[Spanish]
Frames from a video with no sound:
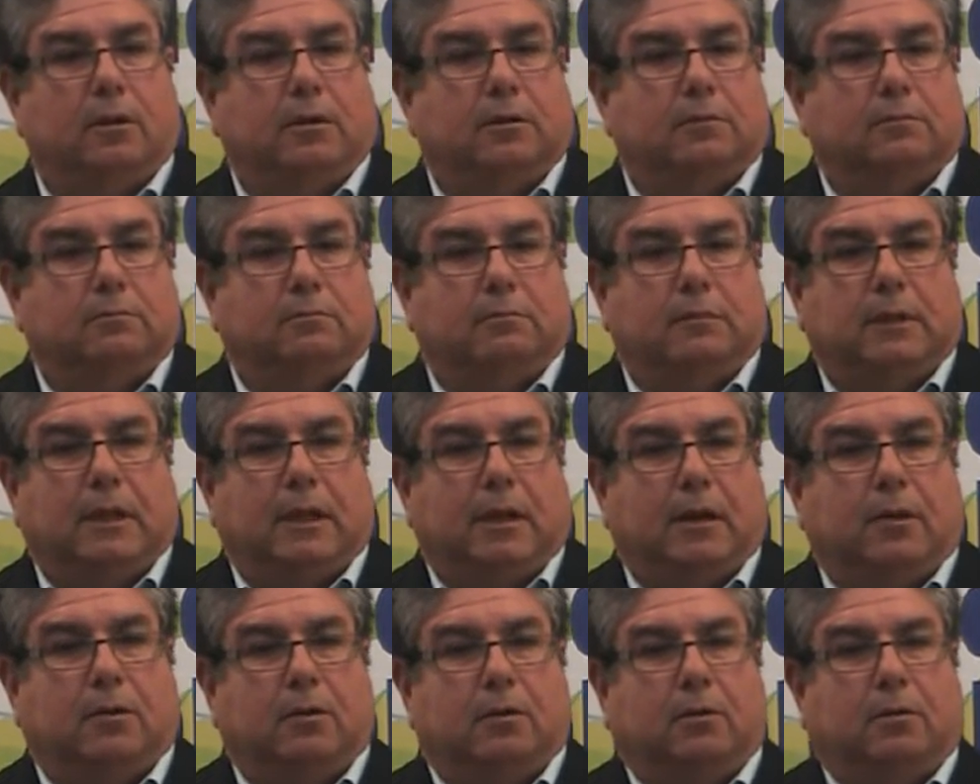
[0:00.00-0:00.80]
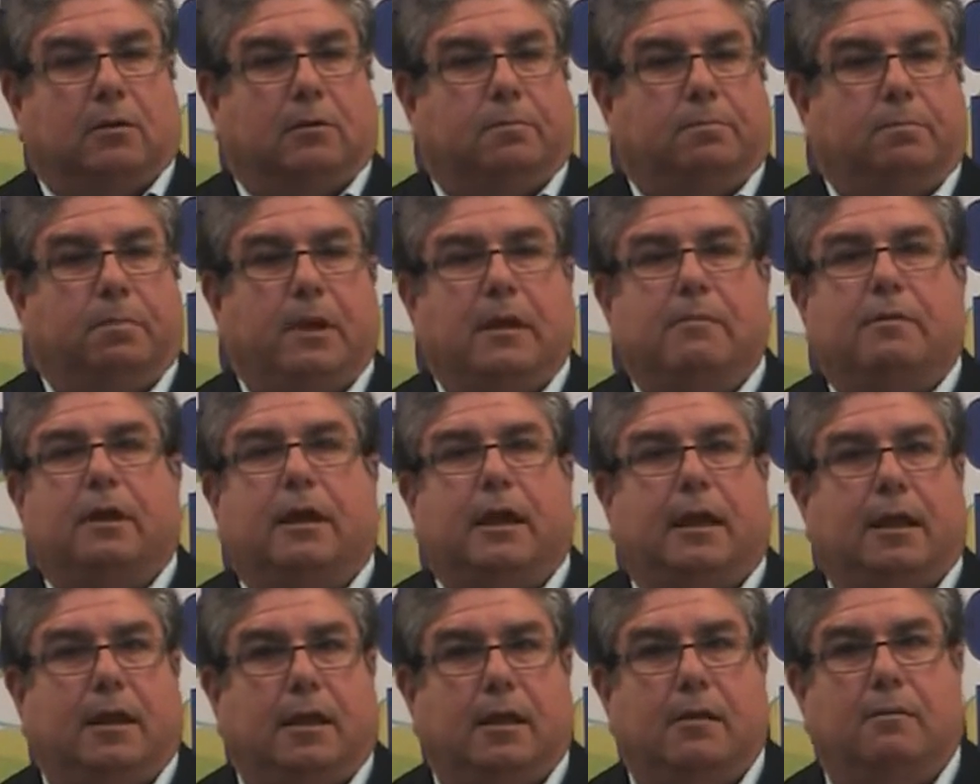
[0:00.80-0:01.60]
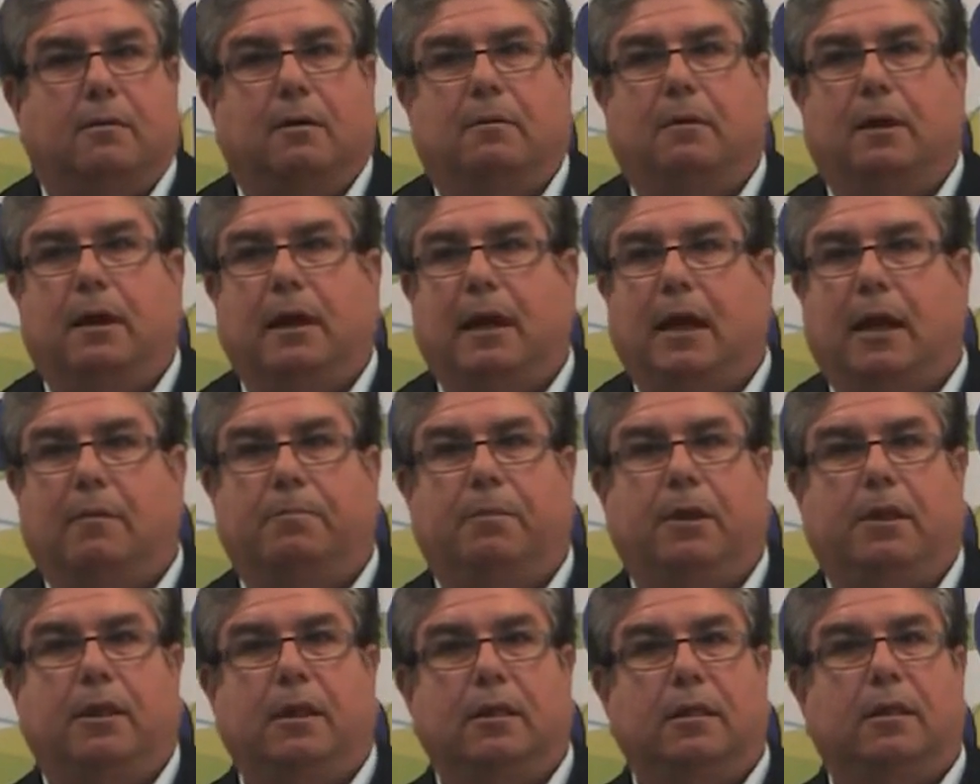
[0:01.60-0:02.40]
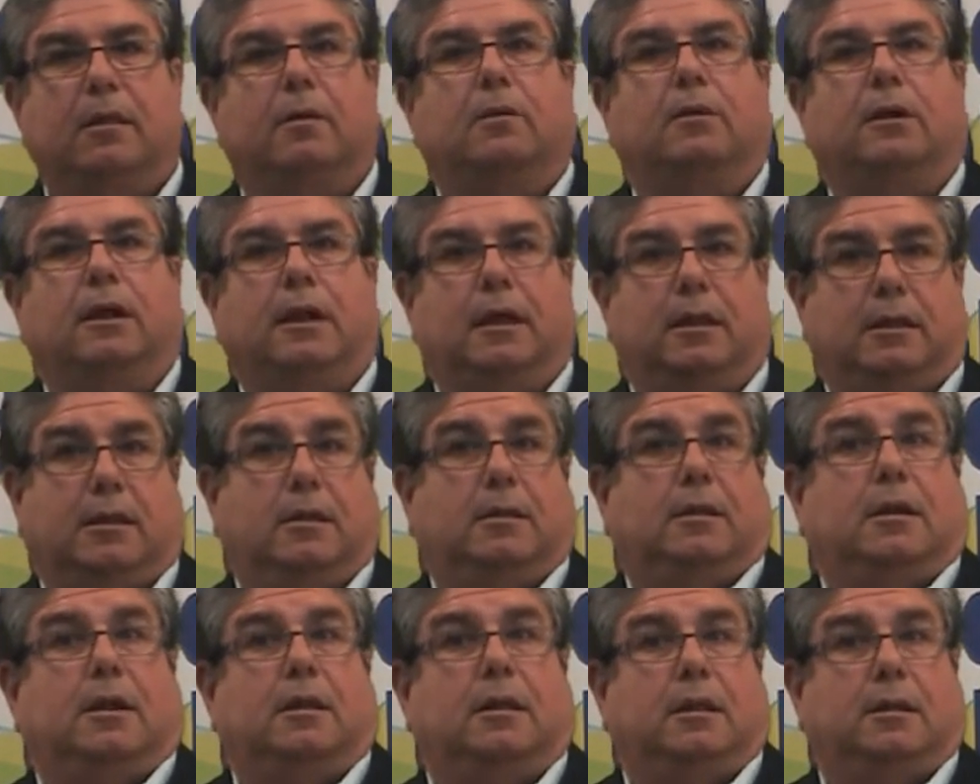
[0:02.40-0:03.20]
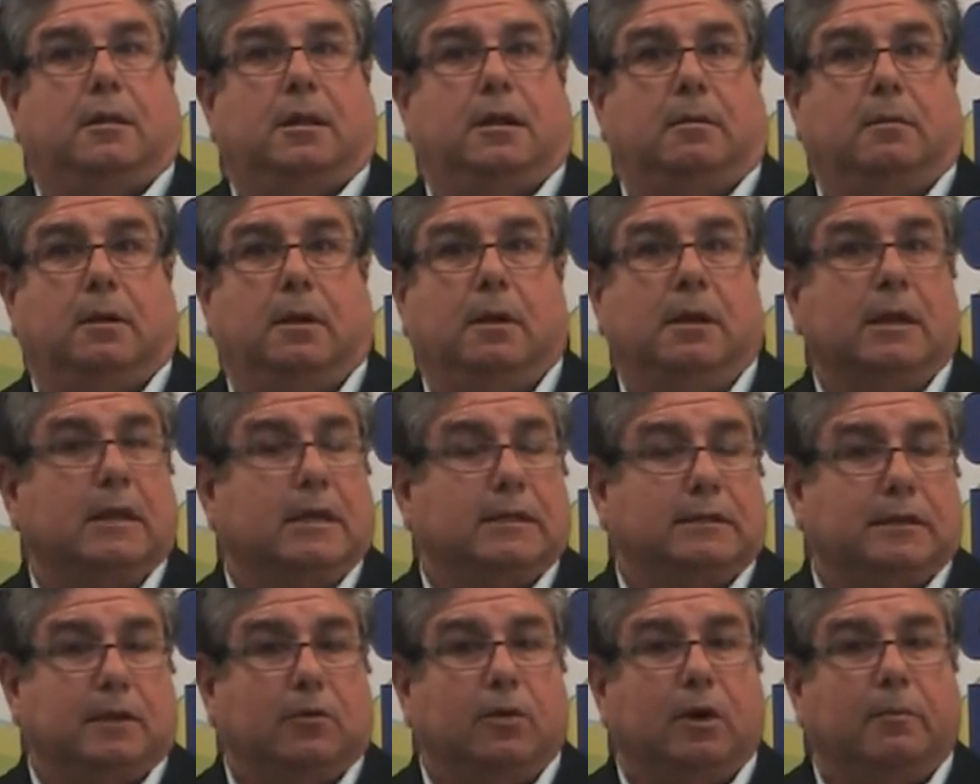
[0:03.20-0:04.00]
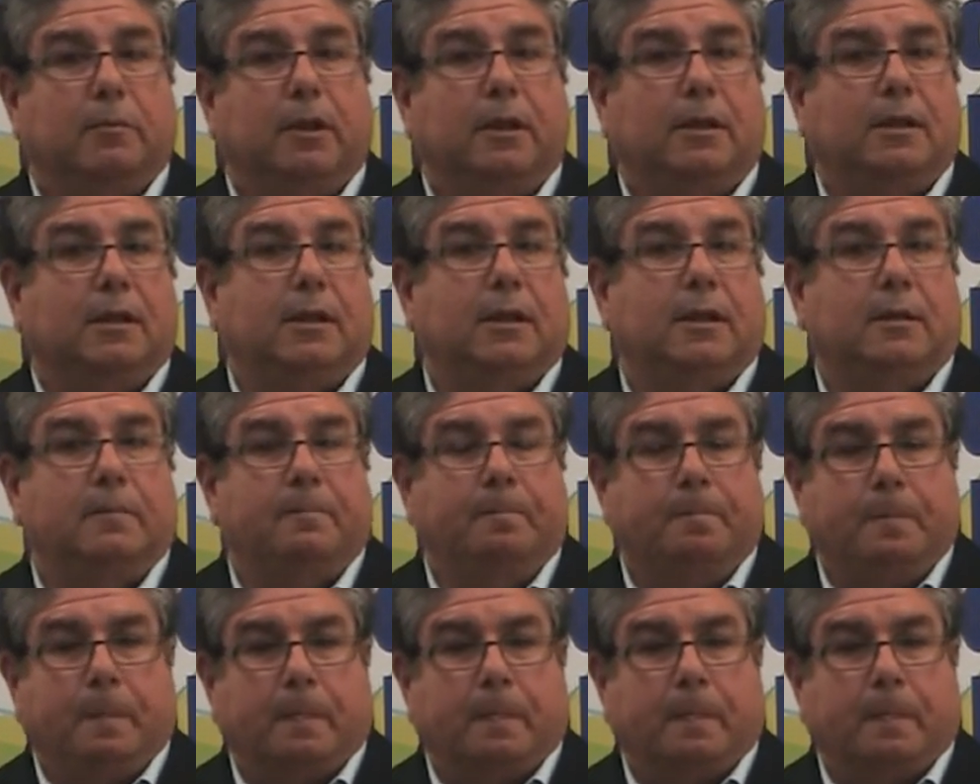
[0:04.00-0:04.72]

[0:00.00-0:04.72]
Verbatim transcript: de los víveres que llevaban las expediciones, etcétera, etcétera. Seguramente